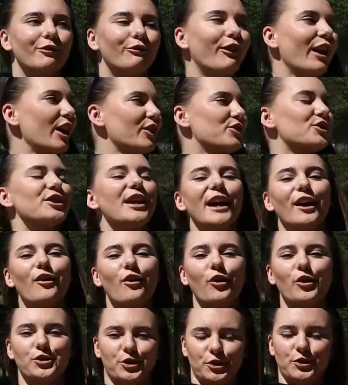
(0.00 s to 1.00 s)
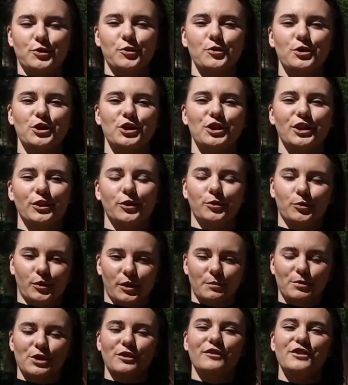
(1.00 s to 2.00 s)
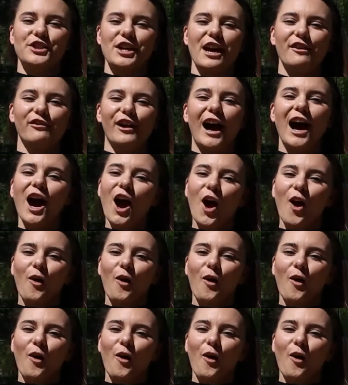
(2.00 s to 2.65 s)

walecznego kościuszki, który przywdziewa